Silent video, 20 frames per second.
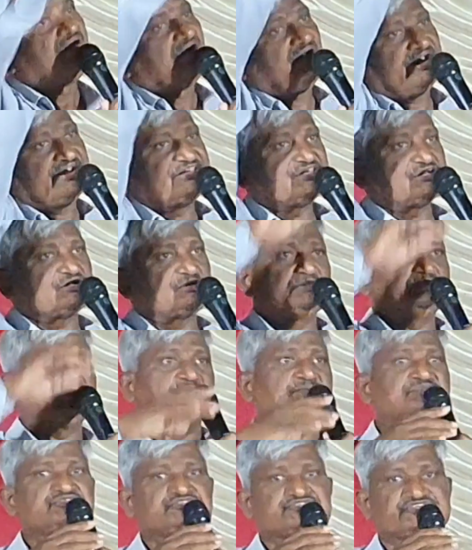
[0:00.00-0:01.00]
హైదరాబాద్
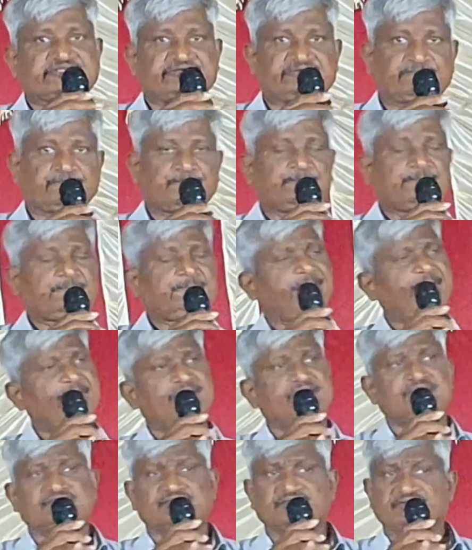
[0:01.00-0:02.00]
పంపించారు
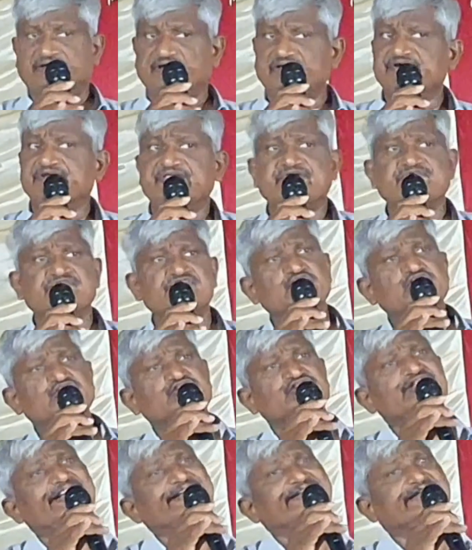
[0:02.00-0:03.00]
అక్కడ ఏమని
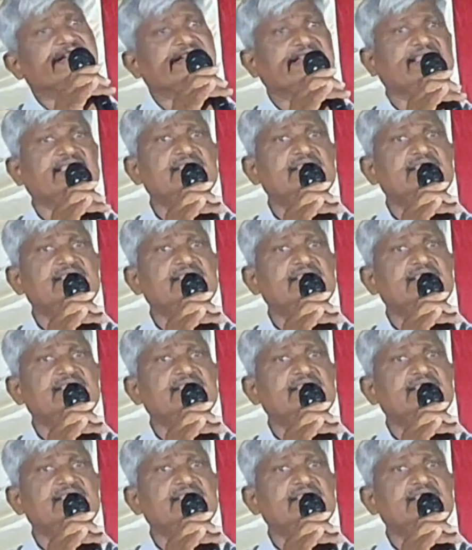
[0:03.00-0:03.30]
వచ్చిందంటే